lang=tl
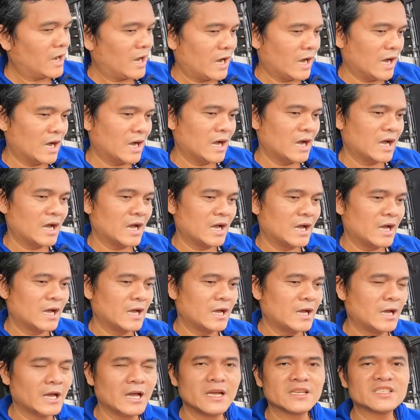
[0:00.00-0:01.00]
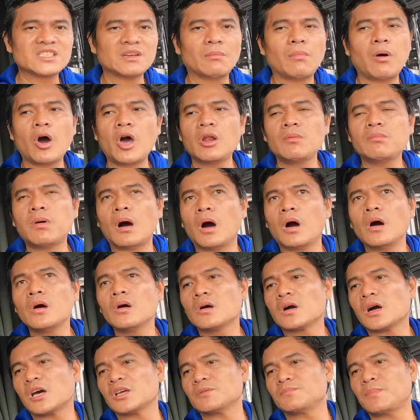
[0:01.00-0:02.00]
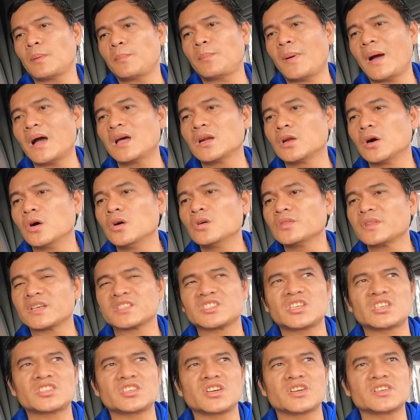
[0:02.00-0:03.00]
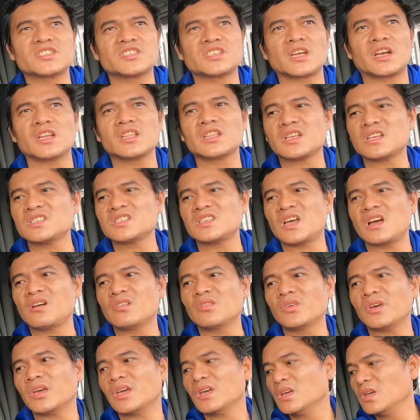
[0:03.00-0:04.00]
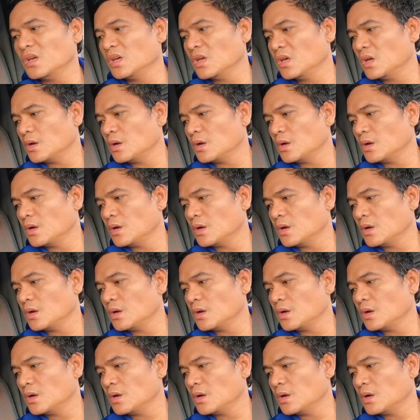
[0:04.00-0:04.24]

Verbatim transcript: Uh, sa Volvo, kahit pa paano, nagsisearch na rin kasi ako eh.